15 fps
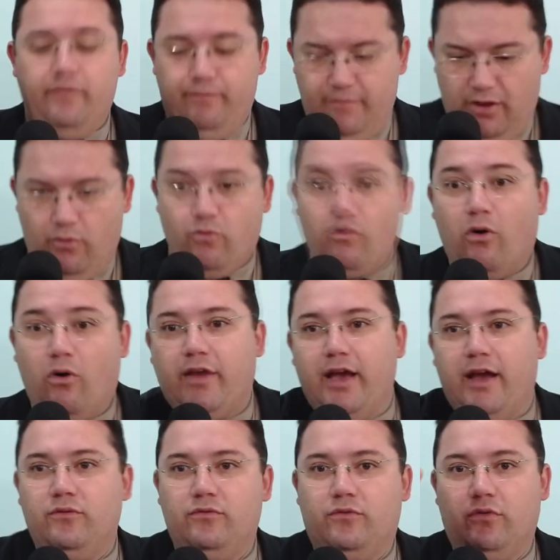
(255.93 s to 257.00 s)
Não,
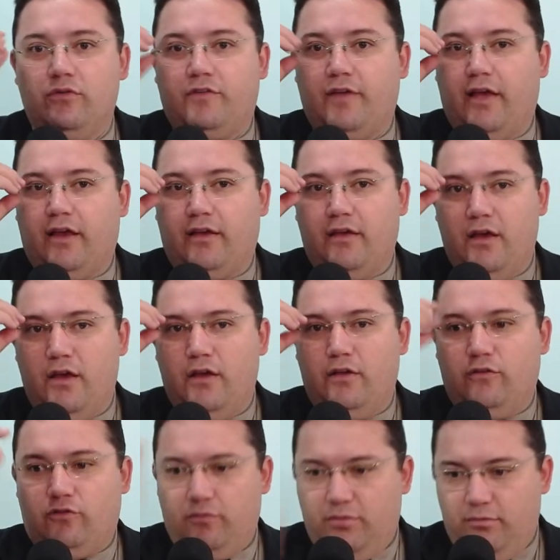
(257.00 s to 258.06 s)
qualquer um consegue.
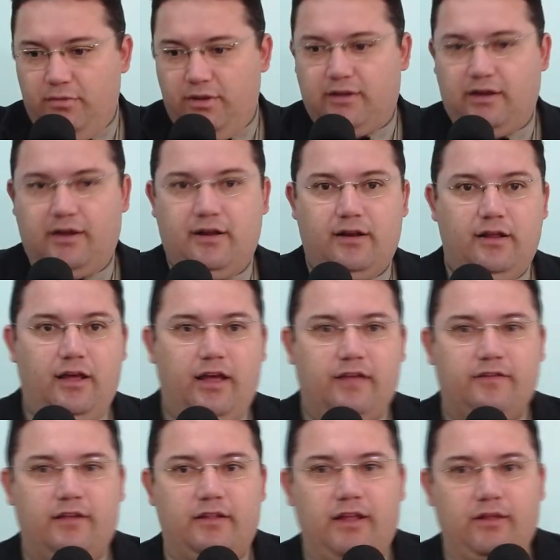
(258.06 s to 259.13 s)
Submeta
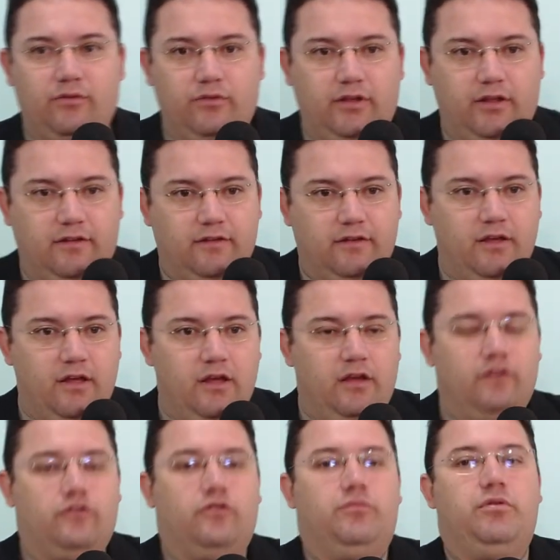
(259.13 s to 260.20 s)
essa natureza,
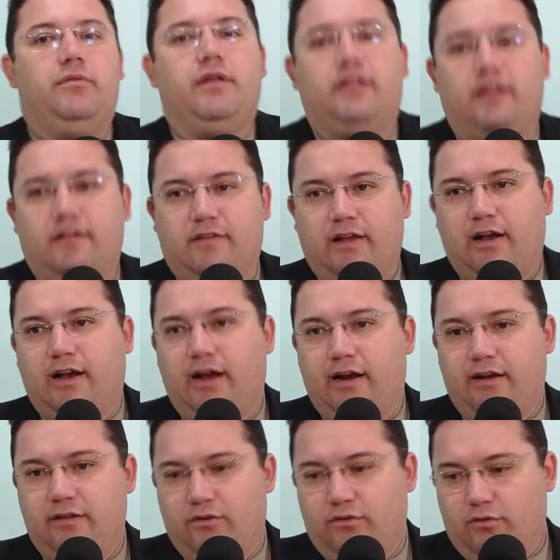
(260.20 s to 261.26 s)
submeta essa
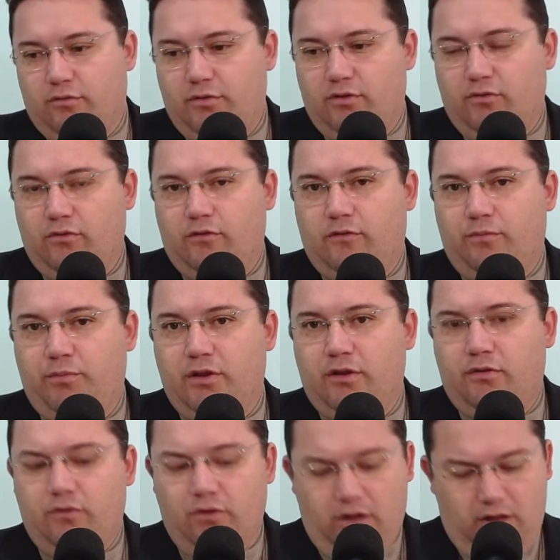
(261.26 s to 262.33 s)
carne ao domínio do
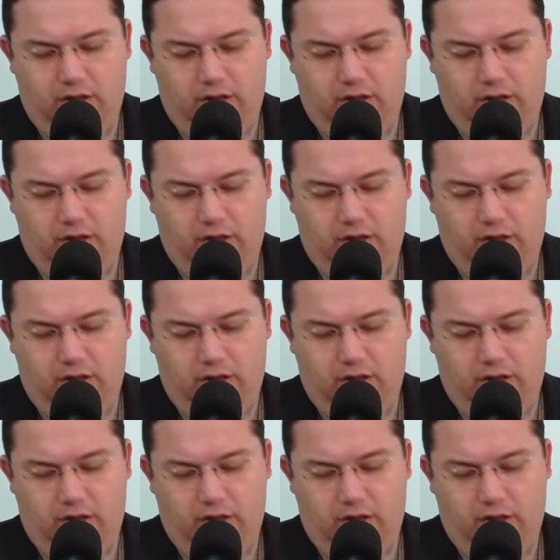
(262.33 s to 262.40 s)
espírito.